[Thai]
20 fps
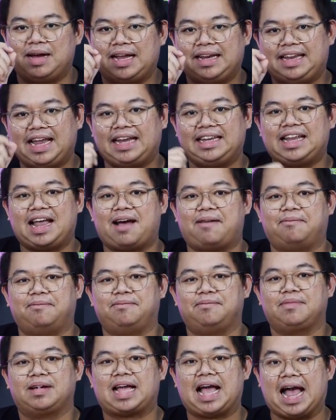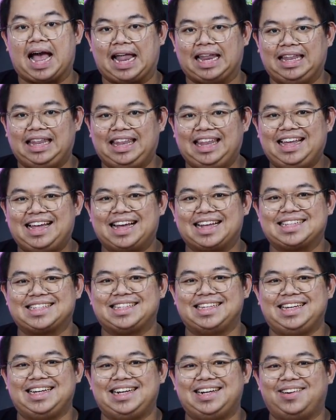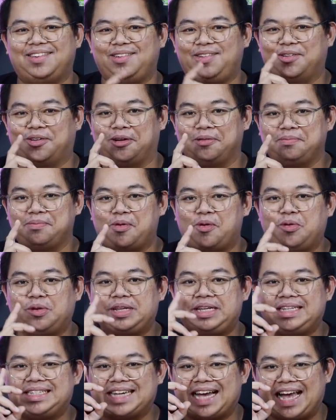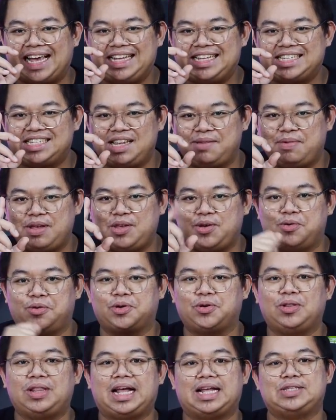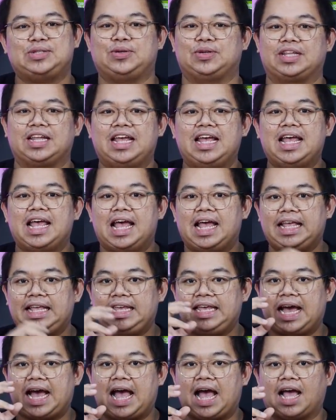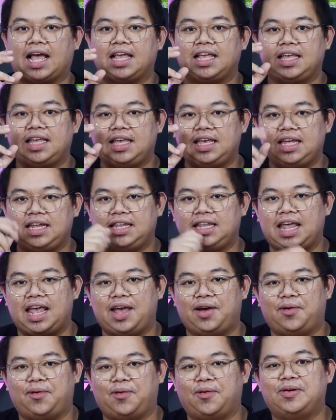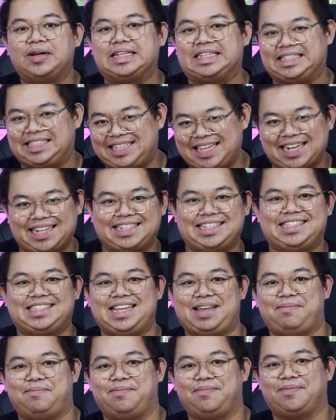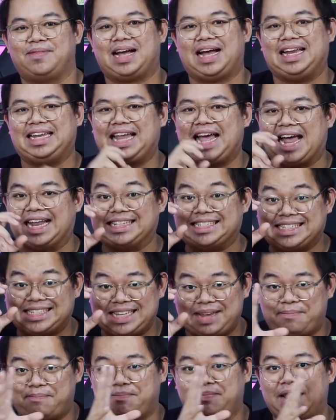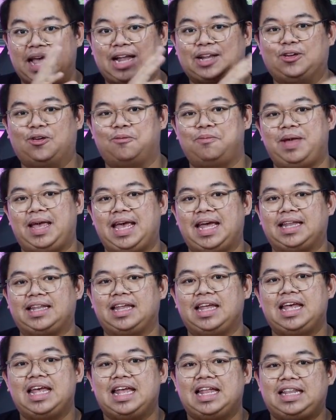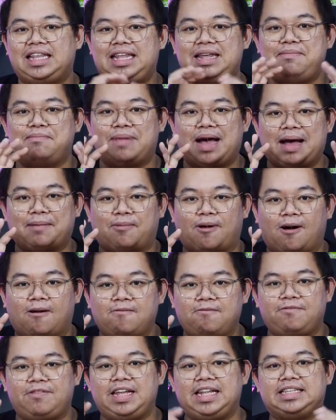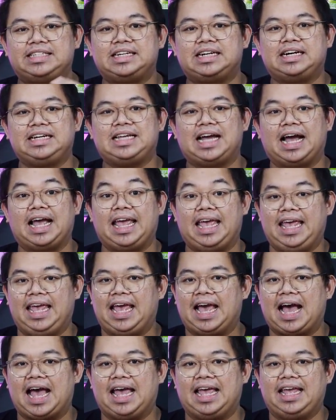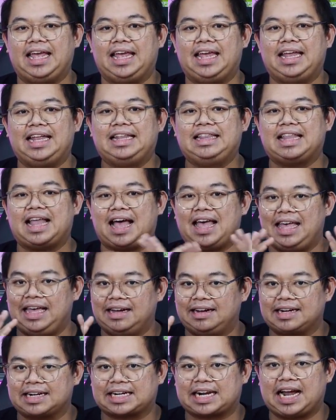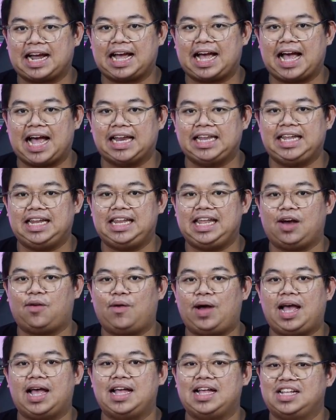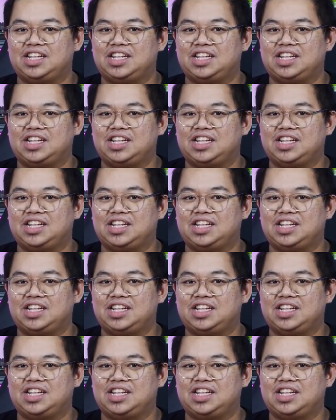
มาแนะนำการเลือกซื้อโน้ตบุ๊กที่ใช้ CPU รุ่นล่าสุดอย่าง Intel Gen 10ขนาด 10 นาโนเมตร ที่มาพร้อมฟีเจอร์อย่าง AI ในราคาที่เรียกว่า